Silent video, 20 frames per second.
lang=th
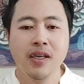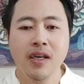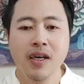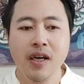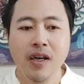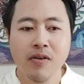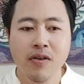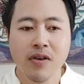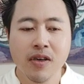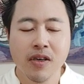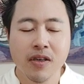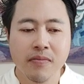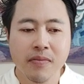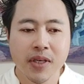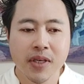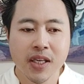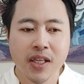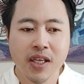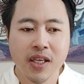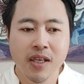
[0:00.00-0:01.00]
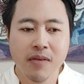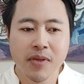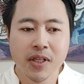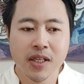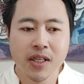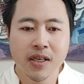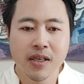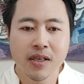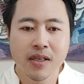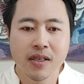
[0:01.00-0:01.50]
แล้วก็บางทีมัน
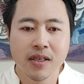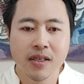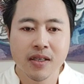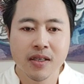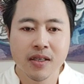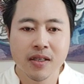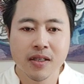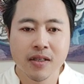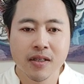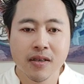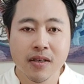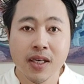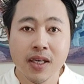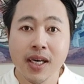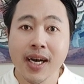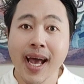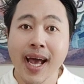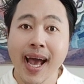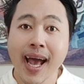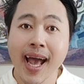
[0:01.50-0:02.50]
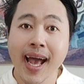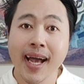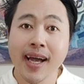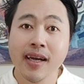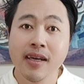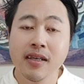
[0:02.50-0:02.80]
ต้องต้องเดินทาง